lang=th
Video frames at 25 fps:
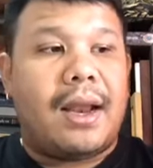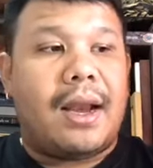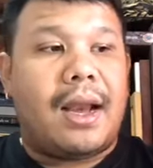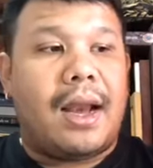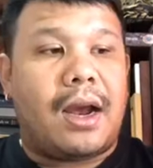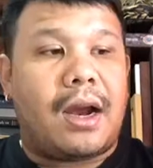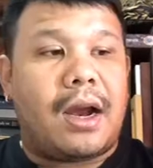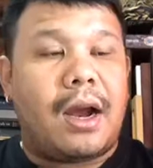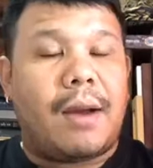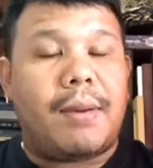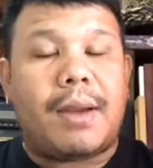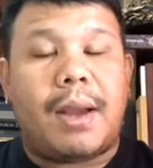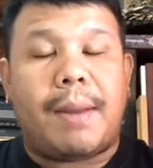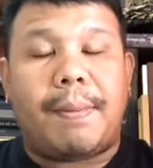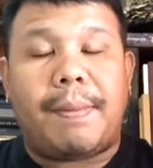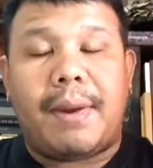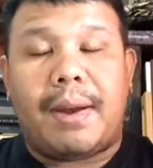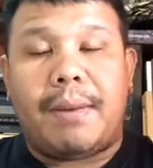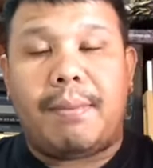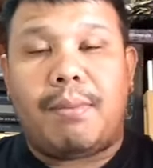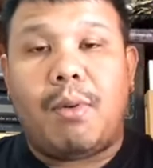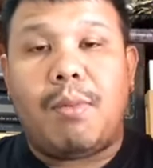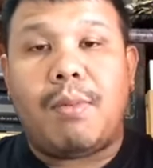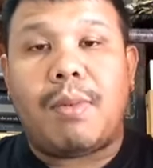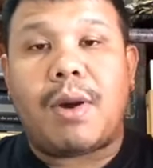แล้วก็จะเป็น
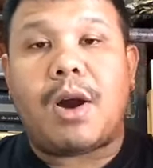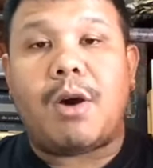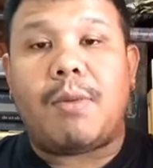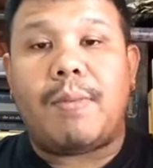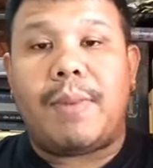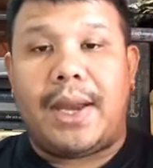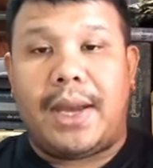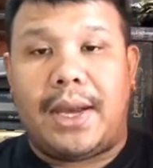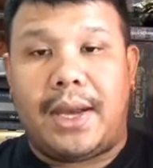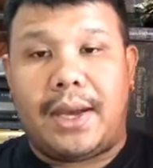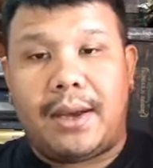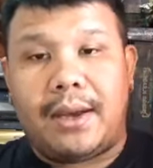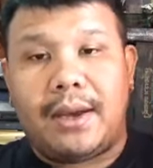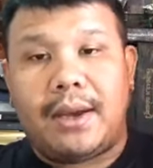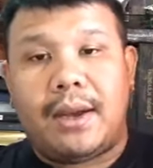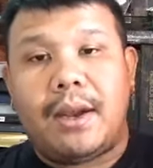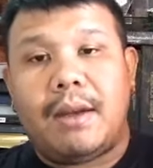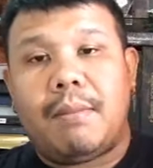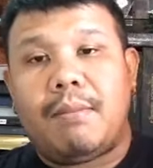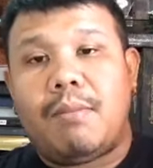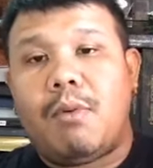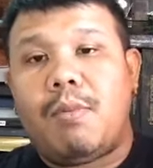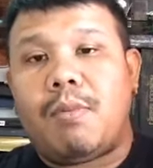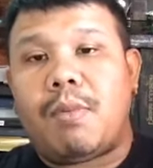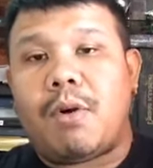พุ่มเข้าบิน
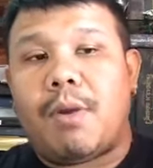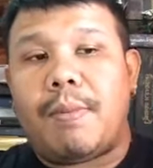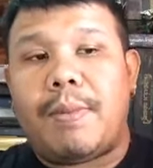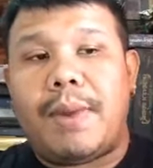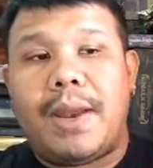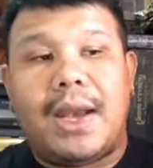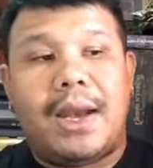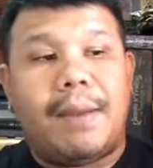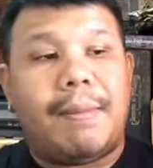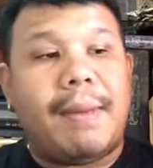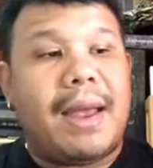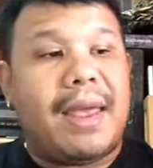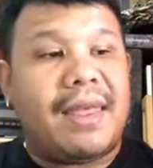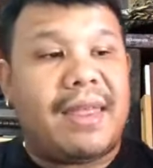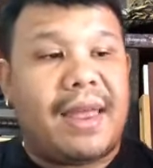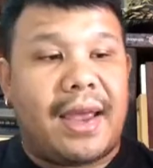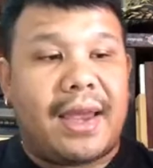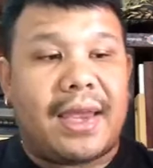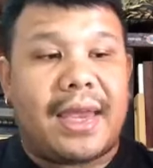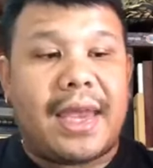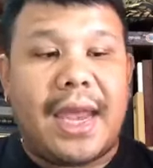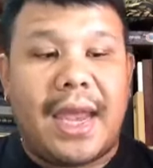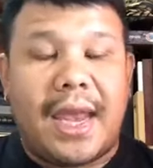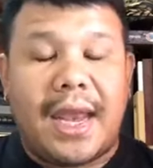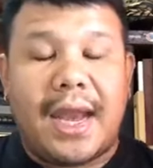พุ่มเข้าบินหรือใบสา
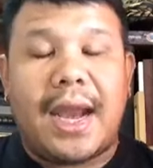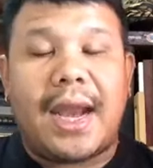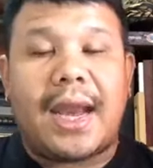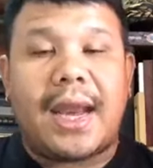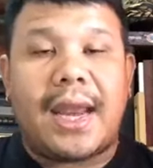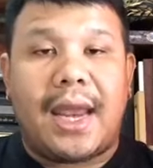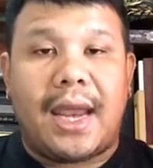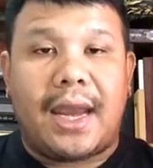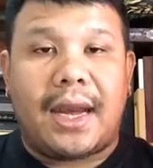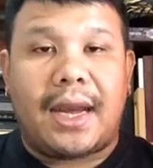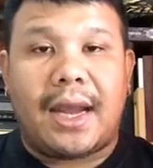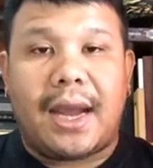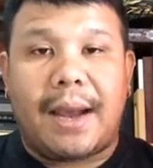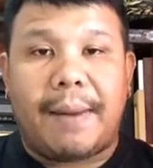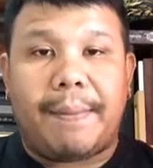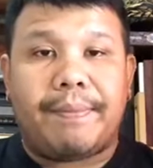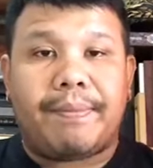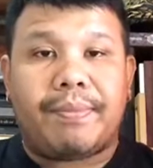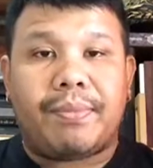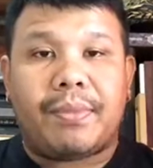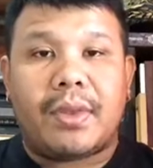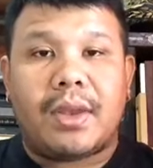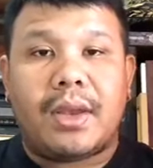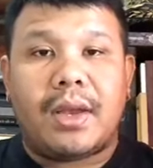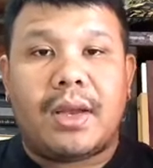เกนั่นเองนะครับ
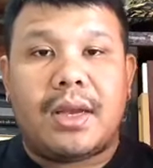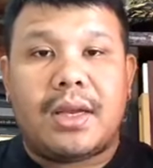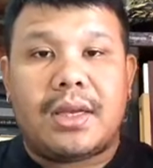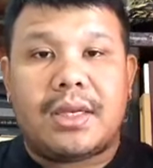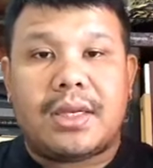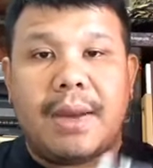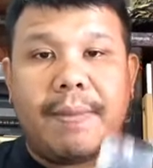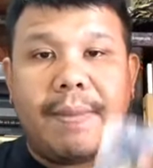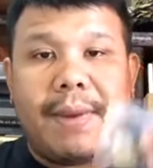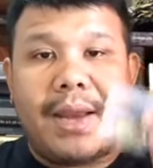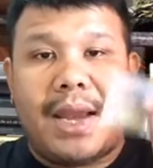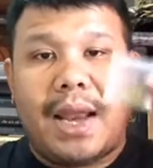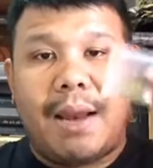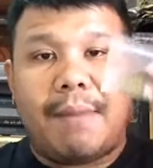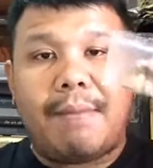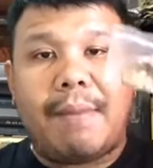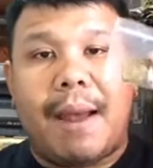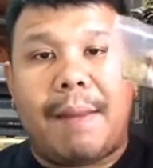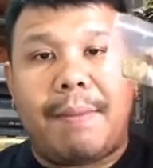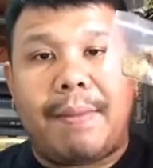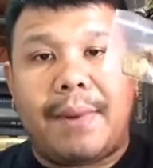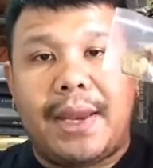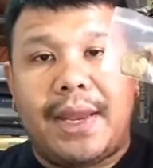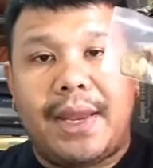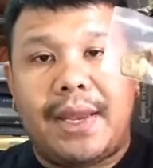จะเป็นเหรียญแบ
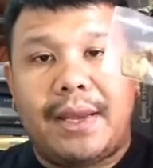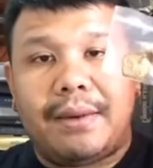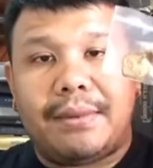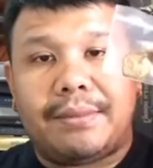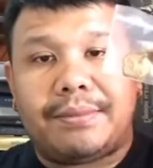บนี้